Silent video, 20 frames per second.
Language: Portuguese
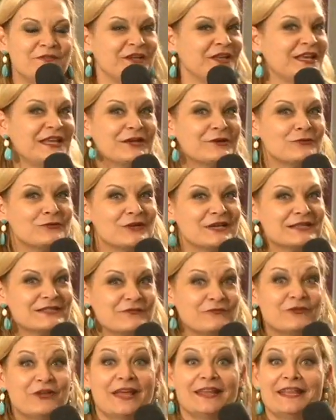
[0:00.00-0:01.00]
vinícolas.
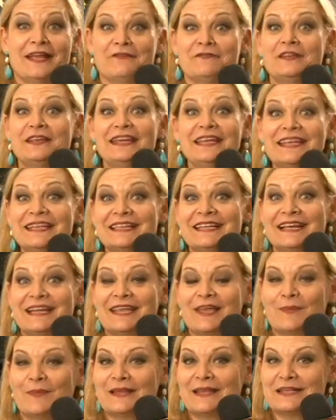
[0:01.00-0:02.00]
Fui até a Vinitali,
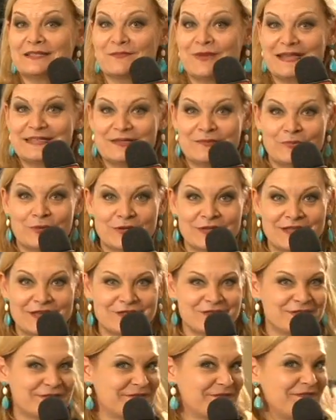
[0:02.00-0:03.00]
que é uma das mais
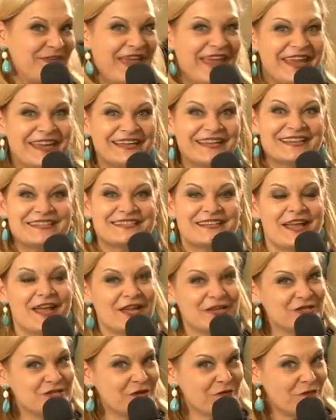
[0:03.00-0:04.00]
importantes feiras
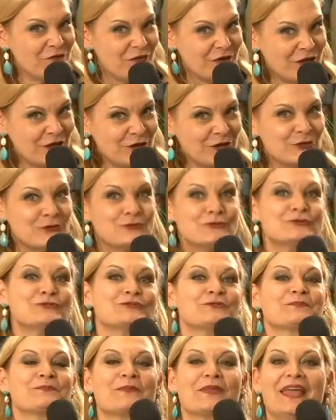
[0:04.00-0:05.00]
de
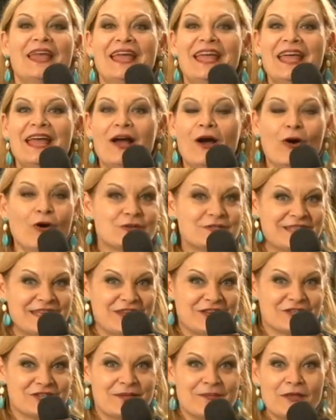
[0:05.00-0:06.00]
vinhos ou
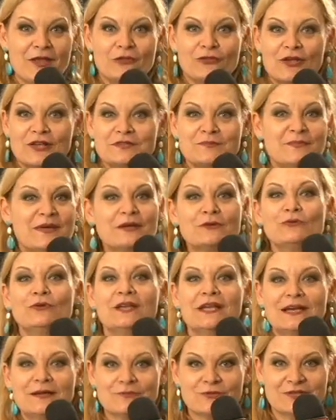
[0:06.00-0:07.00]
seja, nós
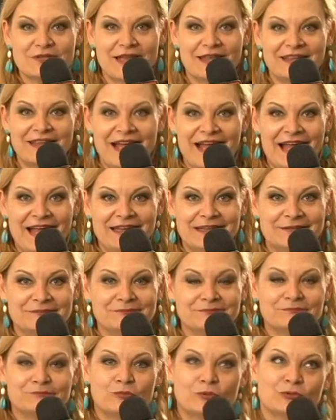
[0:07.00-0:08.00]
mergulhamos na Itália
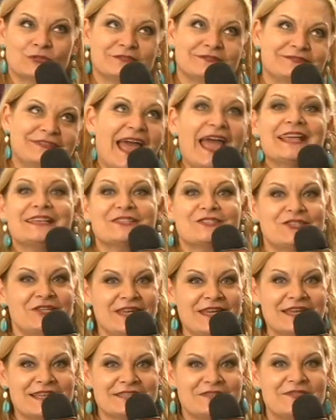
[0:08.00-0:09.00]
por 10
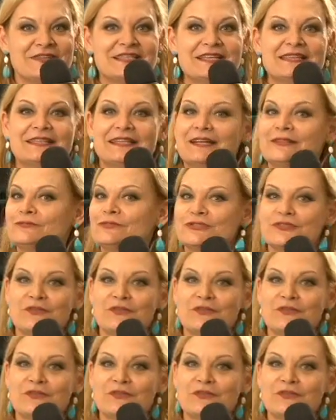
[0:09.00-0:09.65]
dias visitando